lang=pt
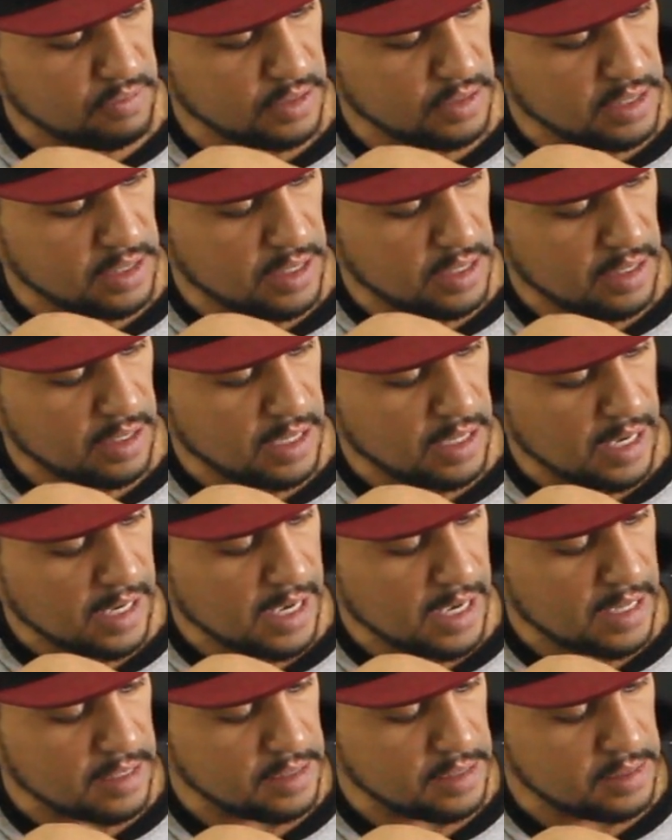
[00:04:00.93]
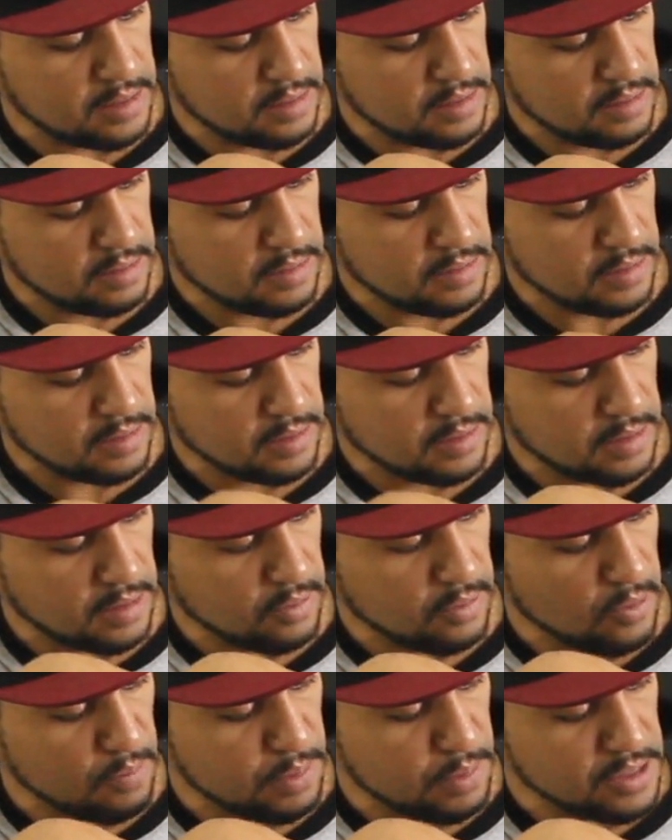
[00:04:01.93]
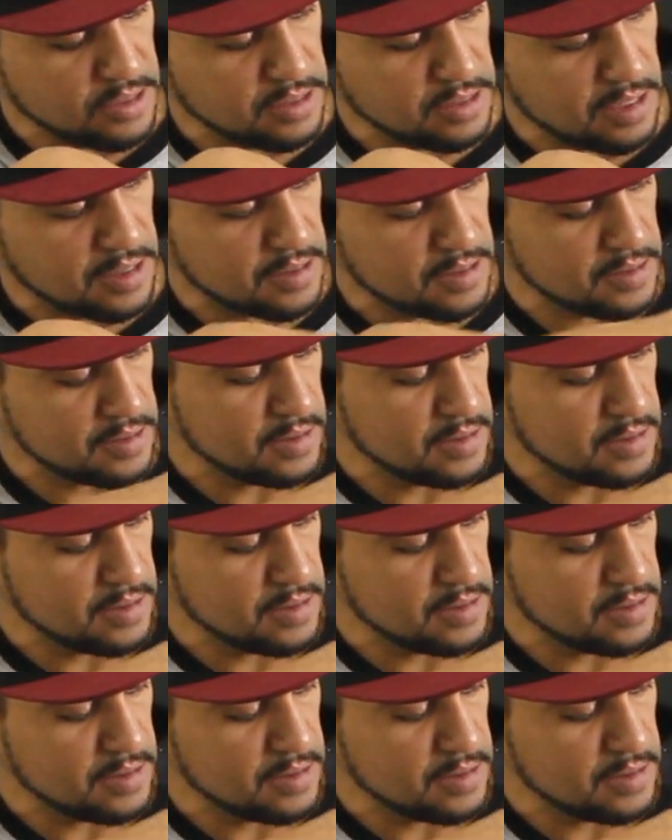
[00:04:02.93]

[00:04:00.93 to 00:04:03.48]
que, que cagada ali. Em compartilhar.